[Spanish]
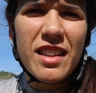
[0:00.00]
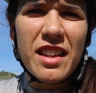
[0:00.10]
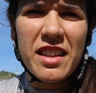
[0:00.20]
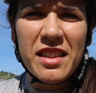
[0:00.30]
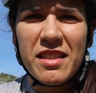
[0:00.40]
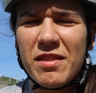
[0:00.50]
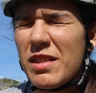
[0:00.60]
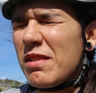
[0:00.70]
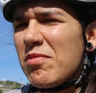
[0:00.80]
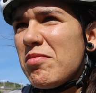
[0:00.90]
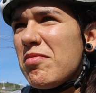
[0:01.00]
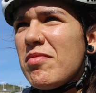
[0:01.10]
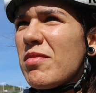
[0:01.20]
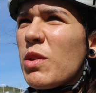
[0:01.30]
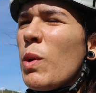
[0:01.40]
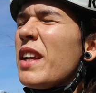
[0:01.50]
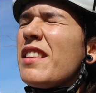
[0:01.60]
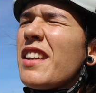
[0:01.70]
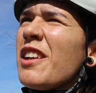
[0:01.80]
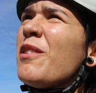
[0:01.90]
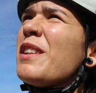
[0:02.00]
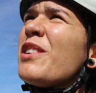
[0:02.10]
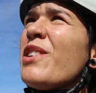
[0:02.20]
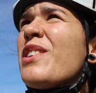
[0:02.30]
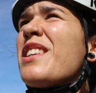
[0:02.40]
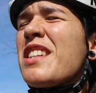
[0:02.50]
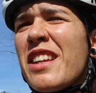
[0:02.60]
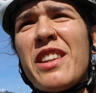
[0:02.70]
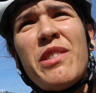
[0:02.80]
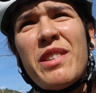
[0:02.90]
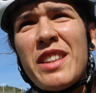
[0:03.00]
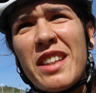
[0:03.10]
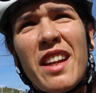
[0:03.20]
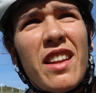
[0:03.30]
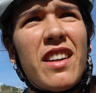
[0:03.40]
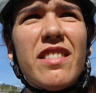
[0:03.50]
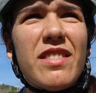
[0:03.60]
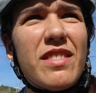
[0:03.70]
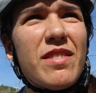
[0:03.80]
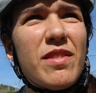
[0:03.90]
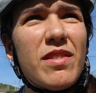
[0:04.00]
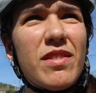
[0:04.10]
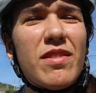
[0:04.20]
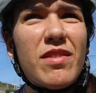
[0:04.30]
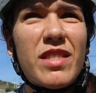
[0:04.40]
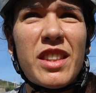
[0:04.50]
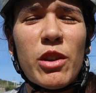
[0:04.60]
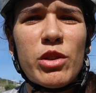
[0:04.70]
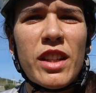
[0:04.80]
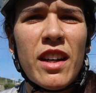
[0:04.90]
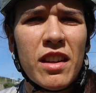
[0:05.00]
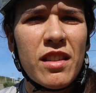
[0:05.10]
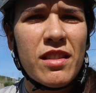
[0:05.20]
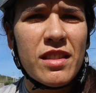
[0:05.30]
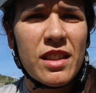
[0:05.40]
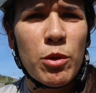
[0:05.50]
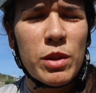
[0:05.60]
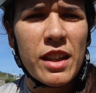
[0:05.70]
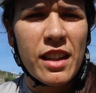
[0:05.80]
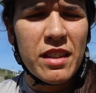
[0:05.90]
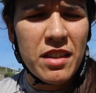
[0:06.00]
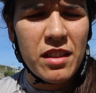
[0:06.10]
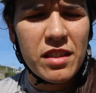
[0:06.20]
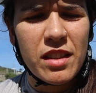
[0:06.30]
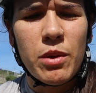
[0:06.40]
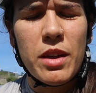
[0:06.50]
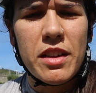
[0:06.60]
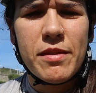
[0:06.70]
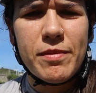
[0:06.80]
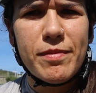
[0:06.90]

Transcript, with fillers: y hacer 40 kilómetros así de una tirada, sin contar la vuelta a casa, está guay.